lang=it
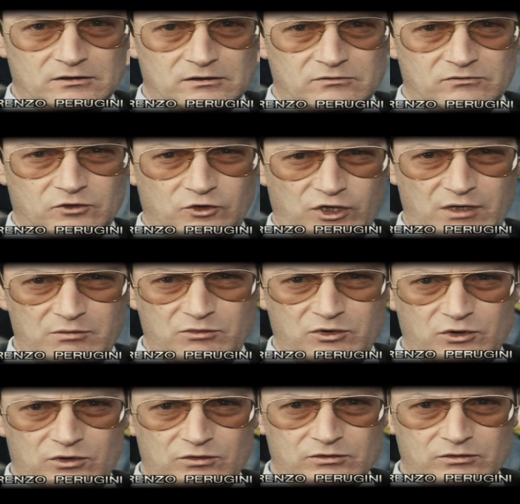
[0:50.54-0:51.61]

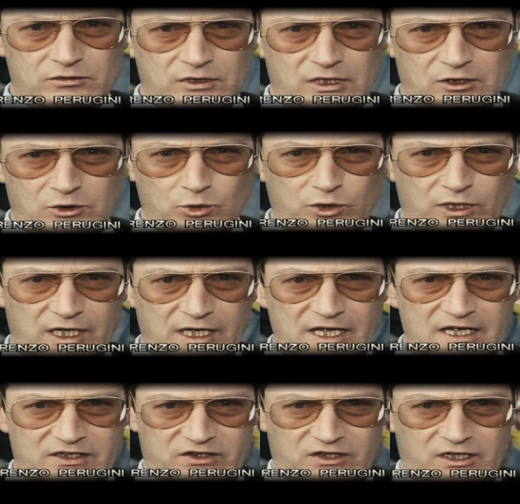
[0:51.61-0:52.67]
Vorremmo che tu
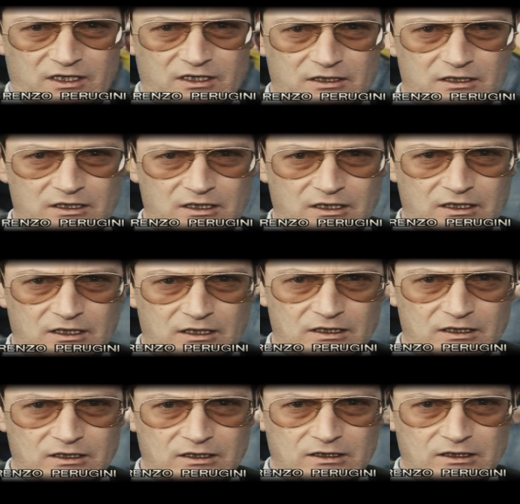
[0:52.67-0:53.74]
credessi
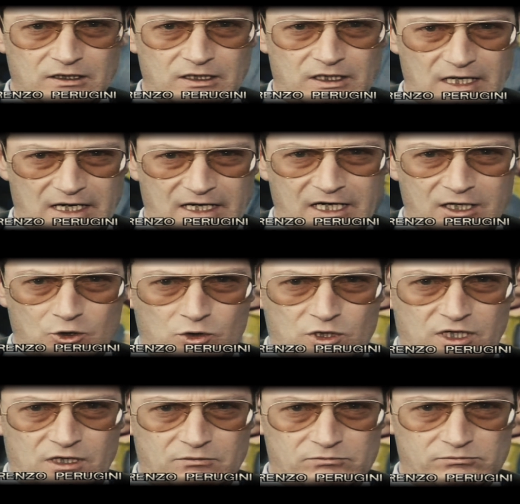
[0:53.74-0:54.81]
che anche noi